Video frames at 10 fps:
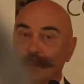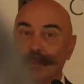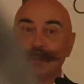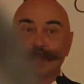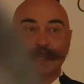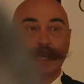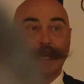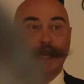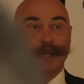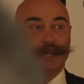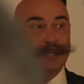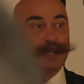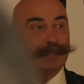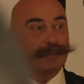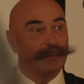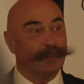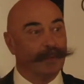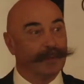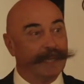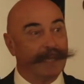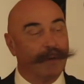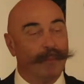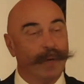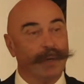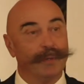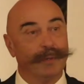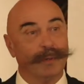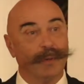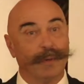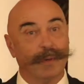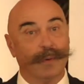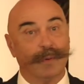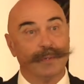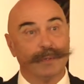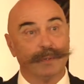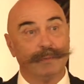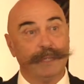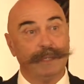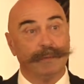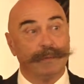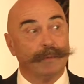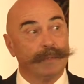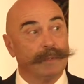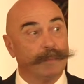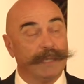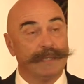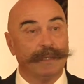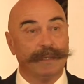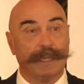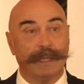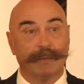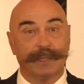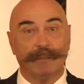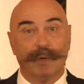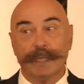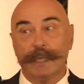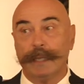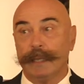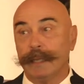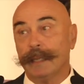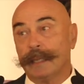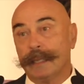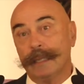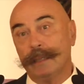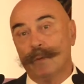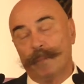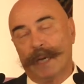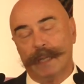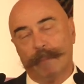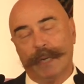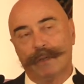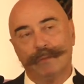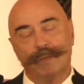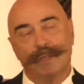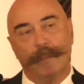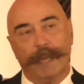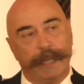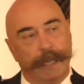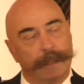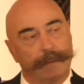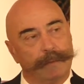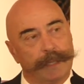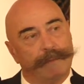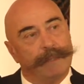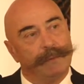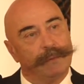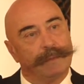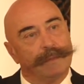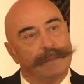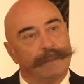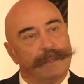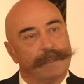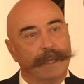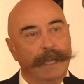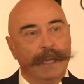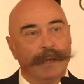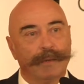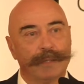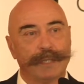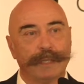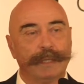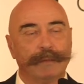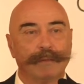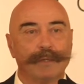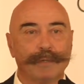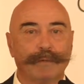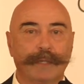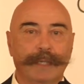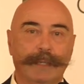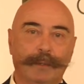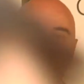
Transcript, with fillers: en plus ces instruments très commodes euh, aujourd'hui. Donc 200 personnes qui ont témoigné et qui ne parlaient pas que du sommeil. Hein. donc il y avait d'autres choses aussi. Donc je vais